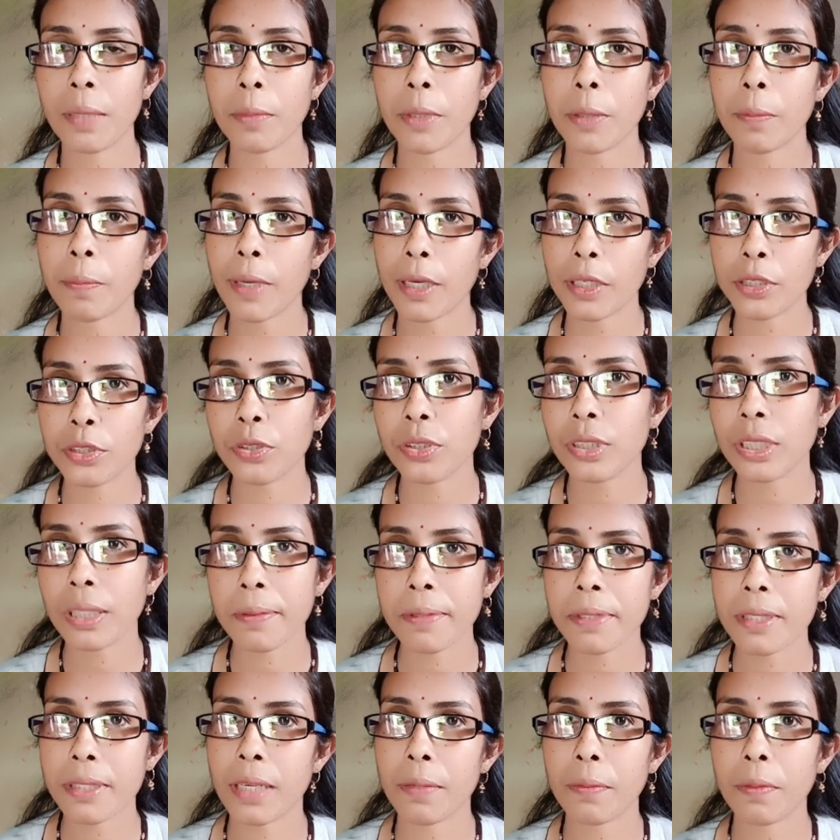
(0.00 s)
আর পাঁচশো
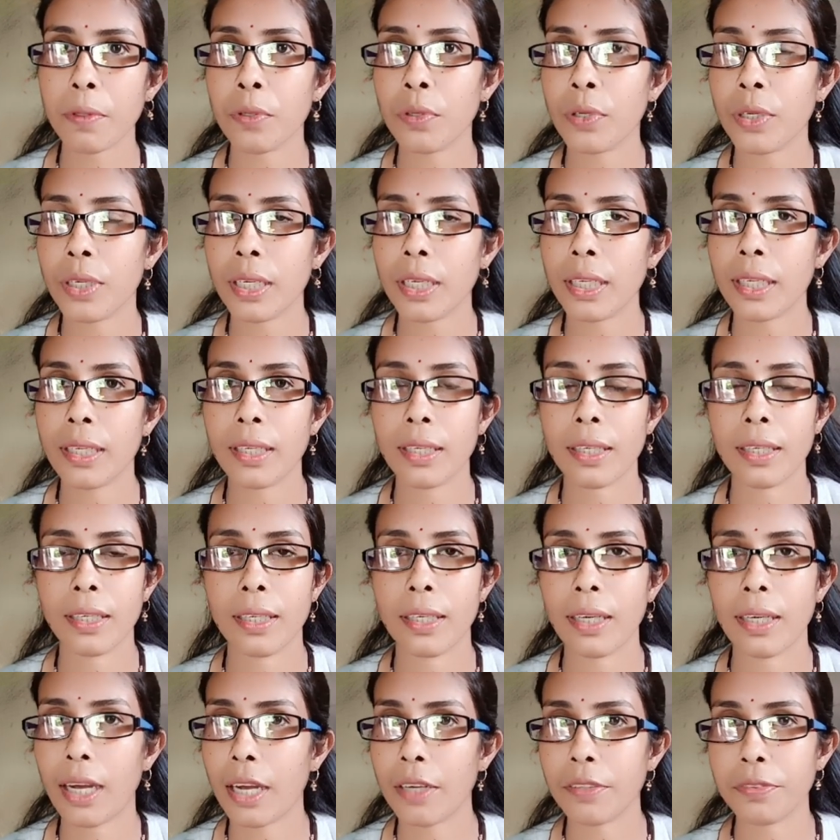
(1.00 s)
সাবস্ক্রাইবার হয়ে গেলে
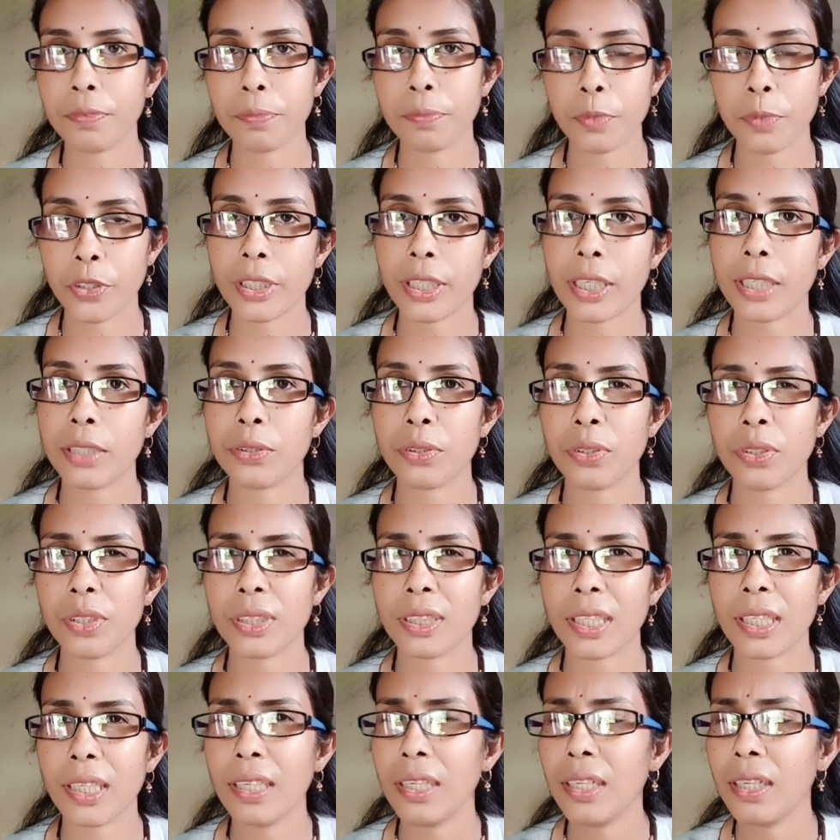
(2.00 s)
হাফ মনিটাইজ হয়ে
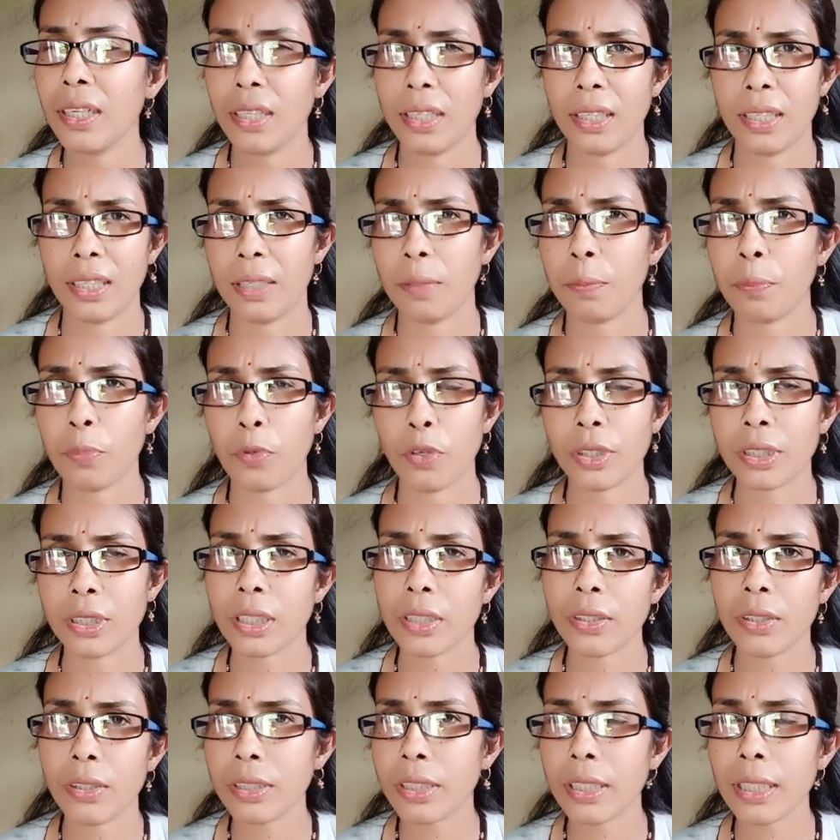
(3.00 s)
যায় পয়সা
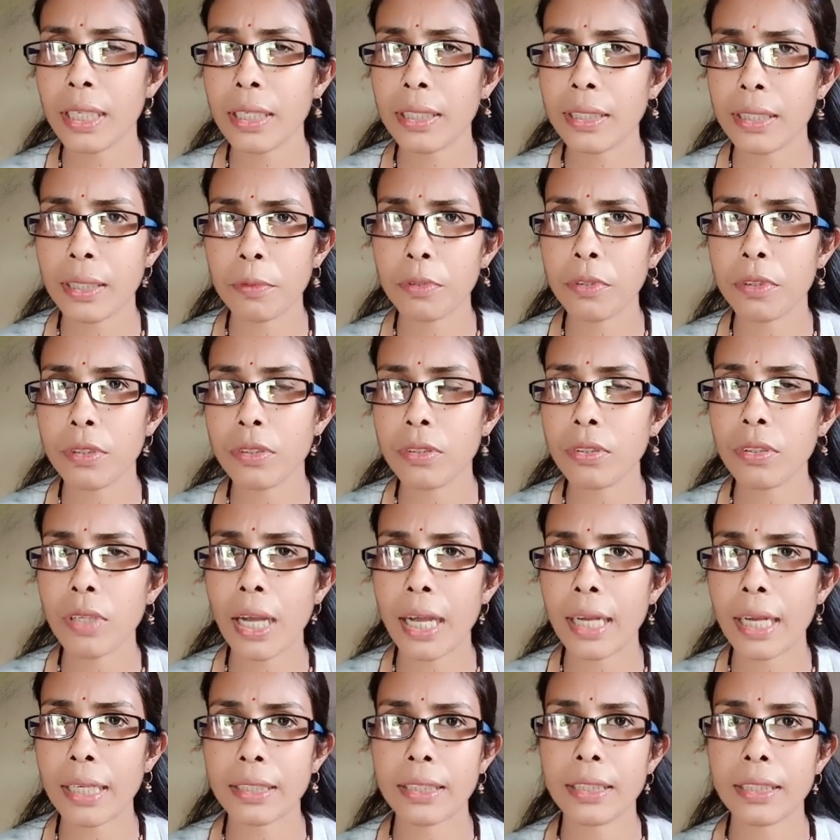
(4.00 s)
টয়সা তেমন কিছু
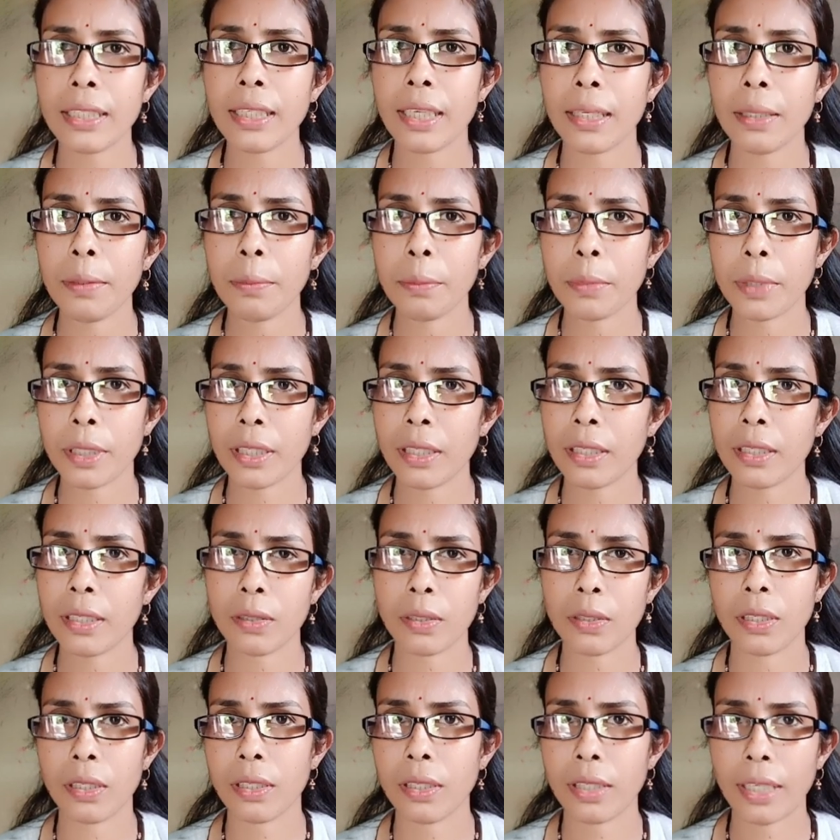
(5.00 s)
আসে না মানে
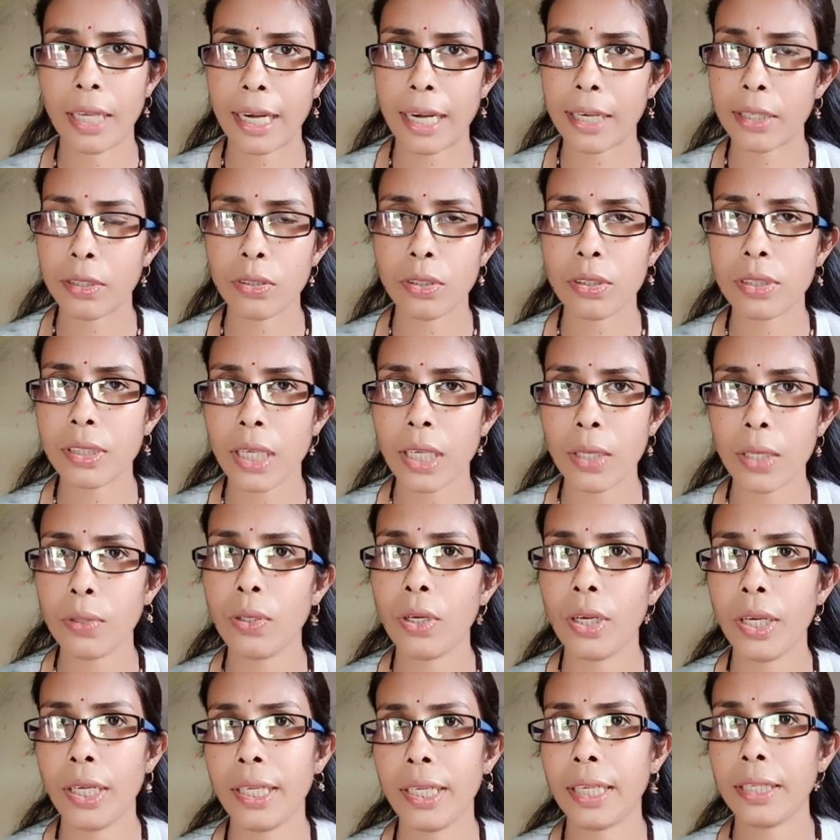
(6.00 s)
অ্যাড তো চালু
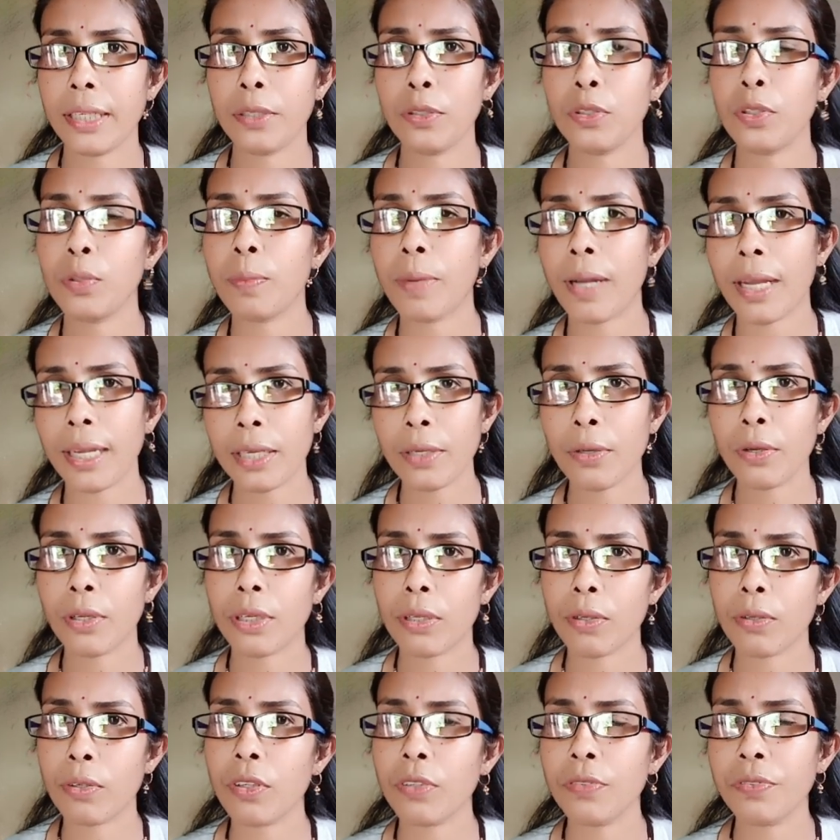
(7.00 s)
হয় না কিন্তু বাকি
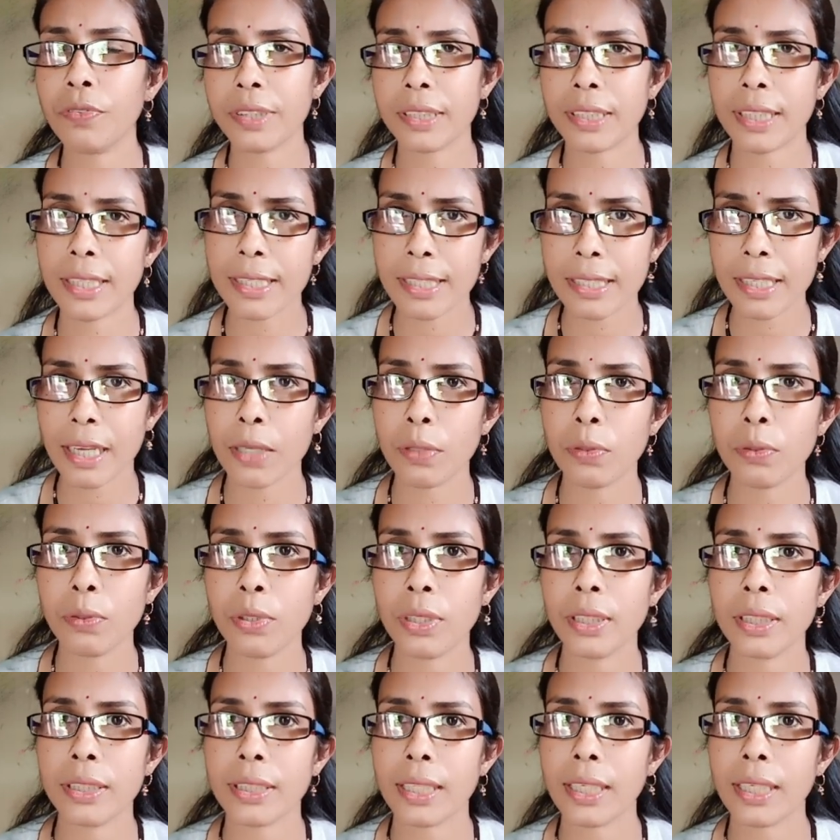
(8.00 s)
অনেকগুলো ফিচার চালু
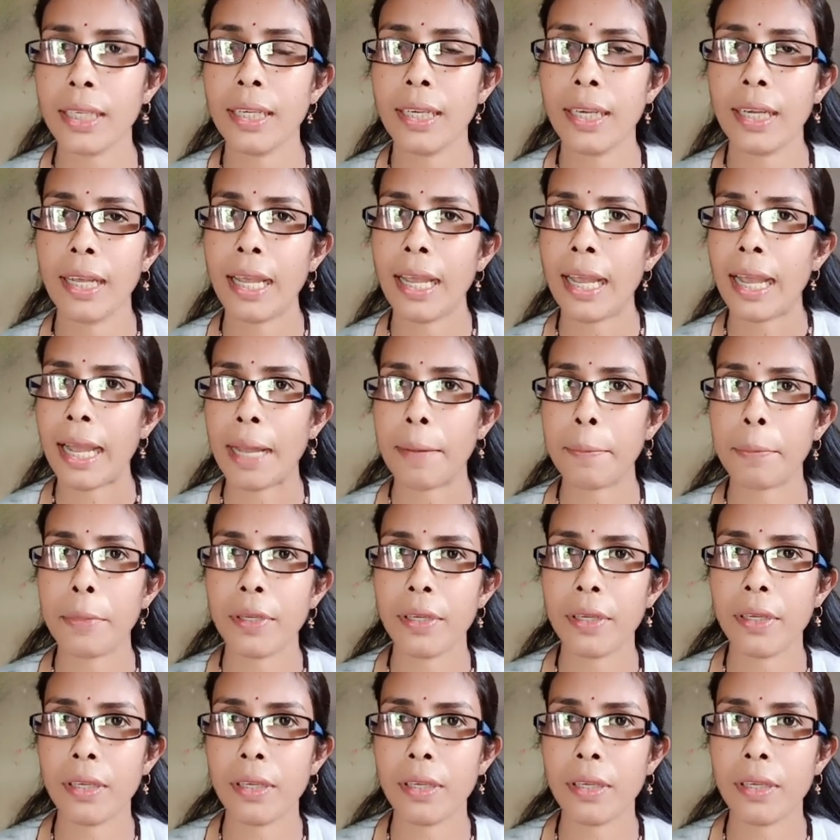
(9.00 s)
হয়ে যায় আমি